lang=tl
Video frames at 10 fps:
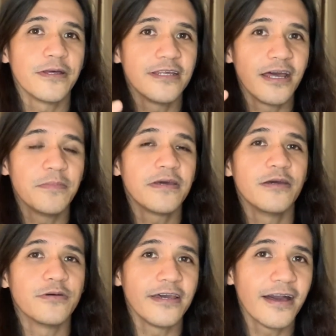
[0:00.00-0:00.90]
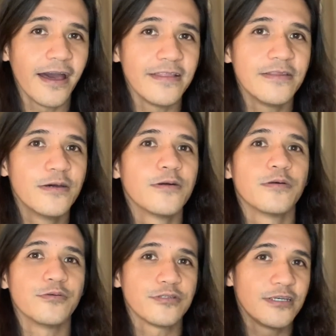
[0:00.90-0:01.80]
pwede namin kayong i-guide
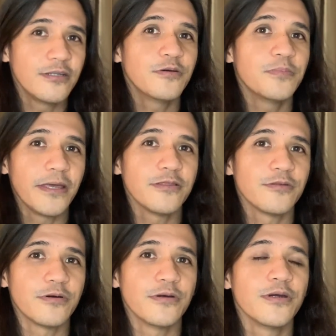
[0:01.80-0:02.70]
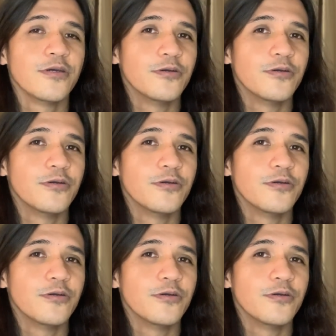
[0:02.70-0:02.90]
kung sinong mentor